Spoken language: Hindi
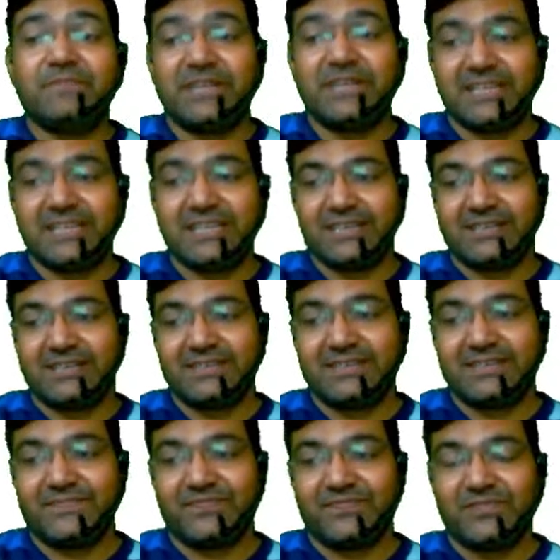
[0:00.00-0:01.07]
ब्रदर
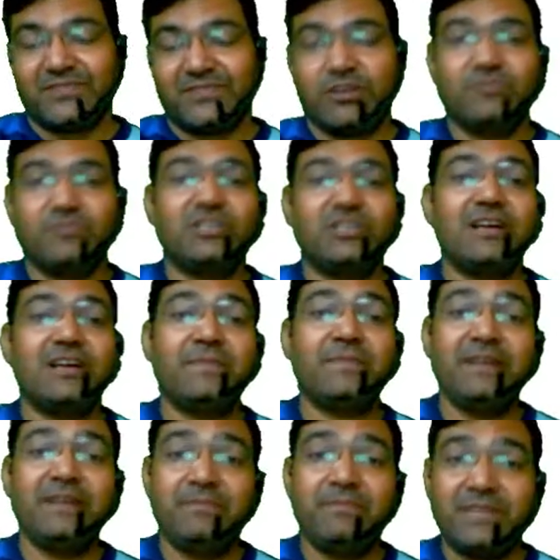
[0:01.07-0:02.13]
थॉम्सन
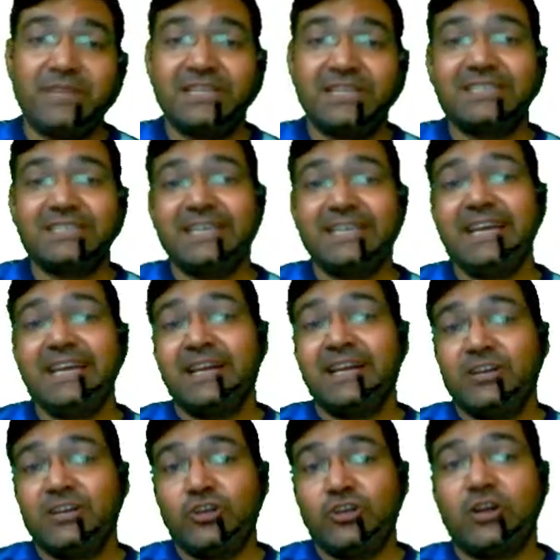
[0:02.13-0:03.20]
अपने ब्रदर से
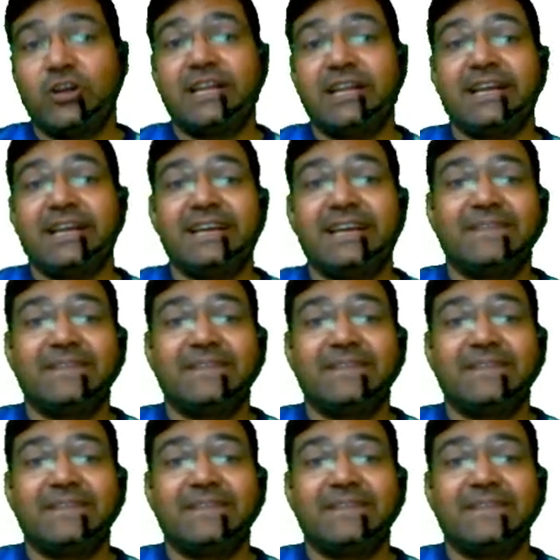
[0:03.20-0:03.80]
टॉलर है